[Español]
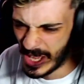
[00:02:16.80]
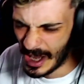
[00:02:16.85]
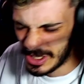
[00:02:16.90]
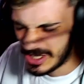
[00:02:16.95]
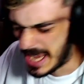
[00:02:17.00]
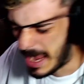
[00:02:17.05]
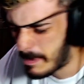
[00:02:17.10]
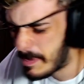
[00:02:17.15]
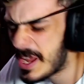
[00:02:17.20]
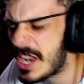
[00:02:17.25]

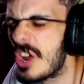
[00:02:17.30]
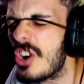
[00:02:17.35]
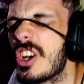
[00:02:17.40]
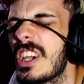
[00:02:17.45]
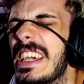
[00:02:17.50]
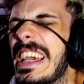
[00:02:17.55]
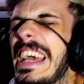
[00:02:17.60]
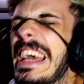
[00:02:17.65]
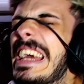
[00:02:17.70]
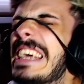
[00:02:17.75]
sea, pero
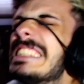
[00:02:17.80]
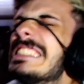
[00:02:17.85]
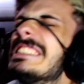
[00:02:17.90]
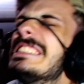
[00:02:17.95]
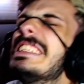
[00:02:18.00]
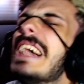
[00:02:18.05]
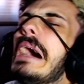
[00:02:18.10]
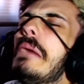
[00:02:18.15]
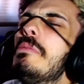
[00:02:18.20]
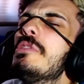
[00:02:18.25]
¿qué
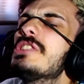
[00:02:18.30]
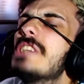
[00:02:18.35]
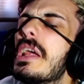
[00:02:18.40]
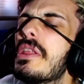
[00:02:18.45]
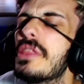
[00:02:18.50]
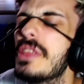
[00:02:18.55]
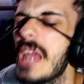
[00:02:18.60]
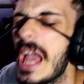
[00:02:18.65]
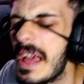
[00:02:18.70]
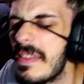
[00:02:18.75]
estamos
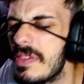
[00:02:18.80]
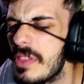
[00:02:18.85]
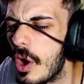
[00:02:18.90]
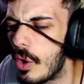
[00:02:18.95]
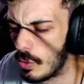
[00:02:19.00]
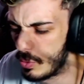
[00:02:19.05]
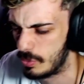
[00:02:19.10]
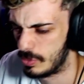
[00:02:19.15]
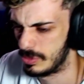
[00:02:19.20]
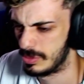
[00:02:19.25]

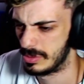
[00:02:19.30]
haciendo?